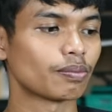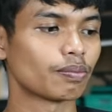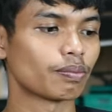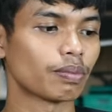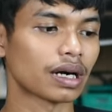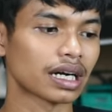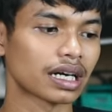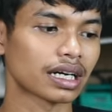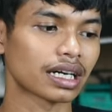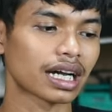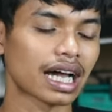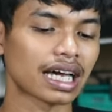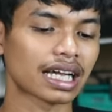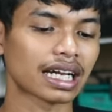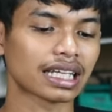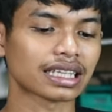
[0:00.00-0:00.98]

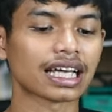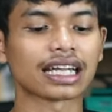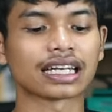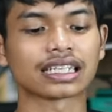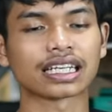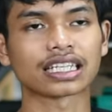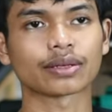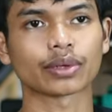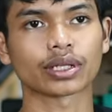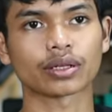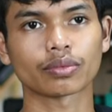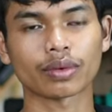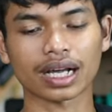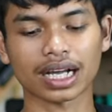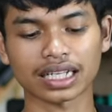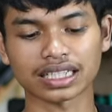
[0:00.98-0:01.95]
pengkaratan ya
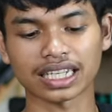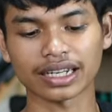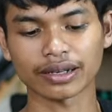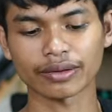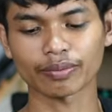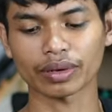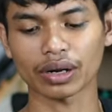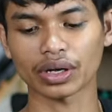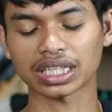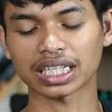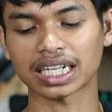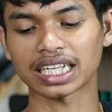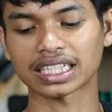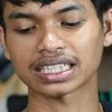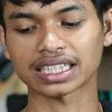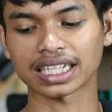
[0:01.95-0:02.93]
teman-teman makanya
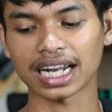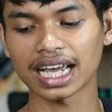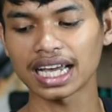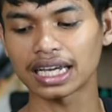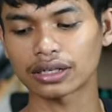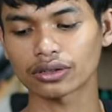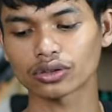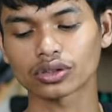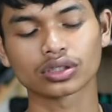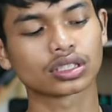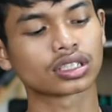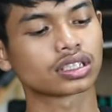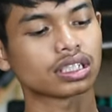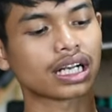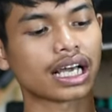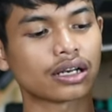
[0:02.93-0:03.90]
perawatan ekstra harus
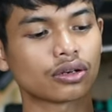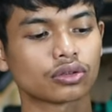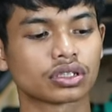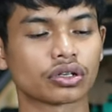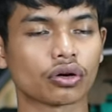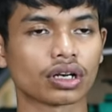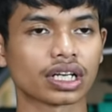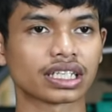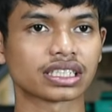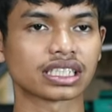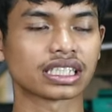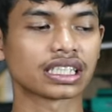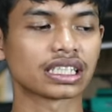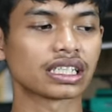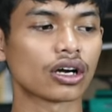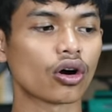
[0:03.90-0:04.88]
selalu diolesi